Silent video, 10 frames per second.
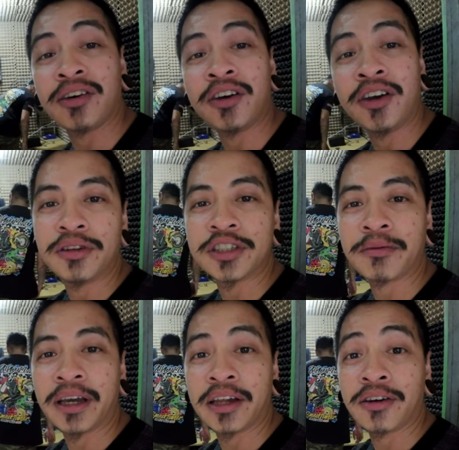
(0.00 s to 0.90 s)
ano, dun sa
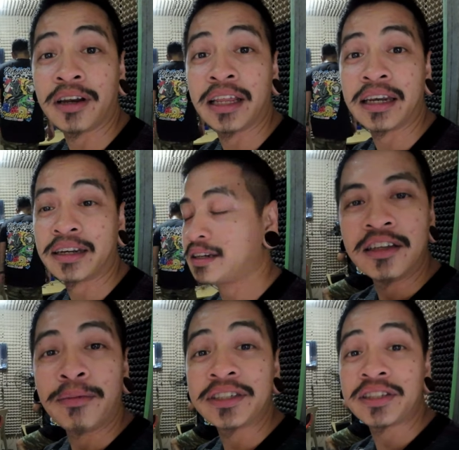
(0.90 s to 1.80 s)
may roller.
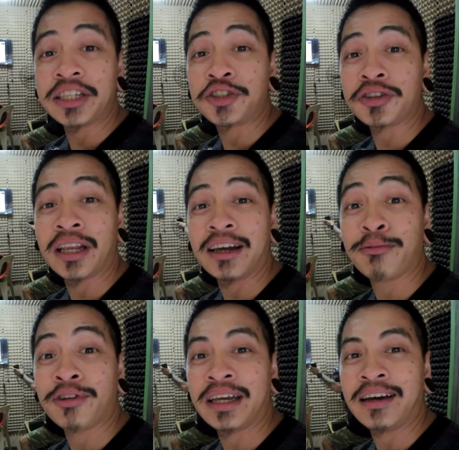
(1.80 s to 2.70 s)
So, mag-stretch na lang
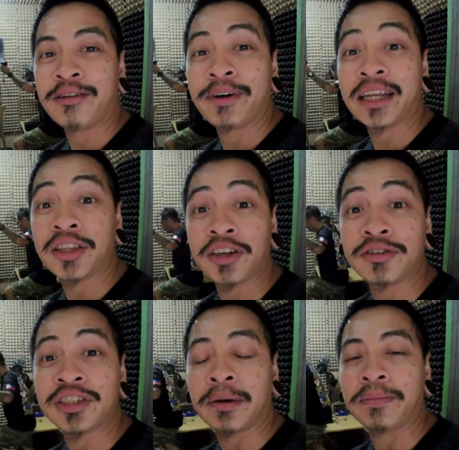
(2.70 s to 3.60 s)
muna ako. Pero ito
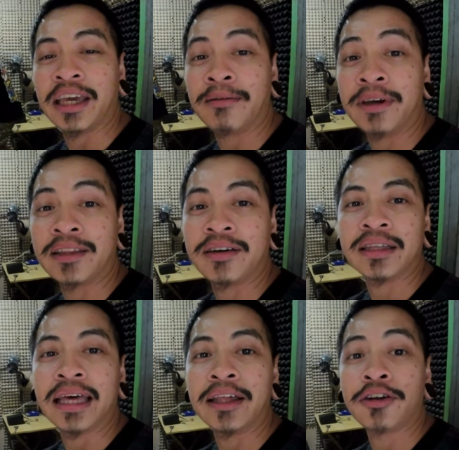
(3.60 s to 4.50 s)
yung shop ni Em. Ito.
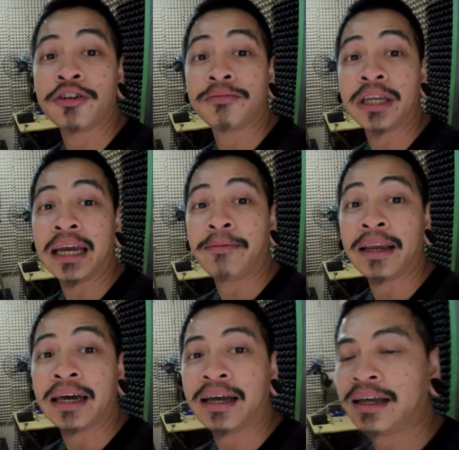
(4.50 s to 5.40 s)
Dino room niya
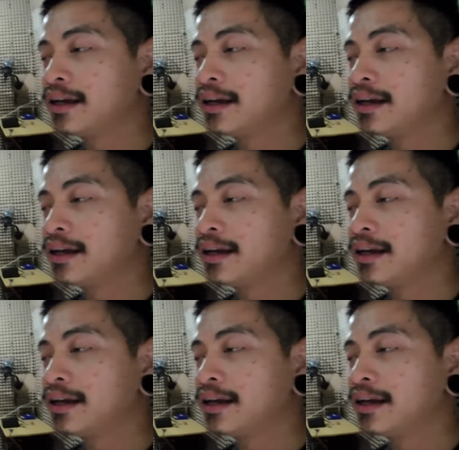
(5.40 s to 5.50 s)
pala.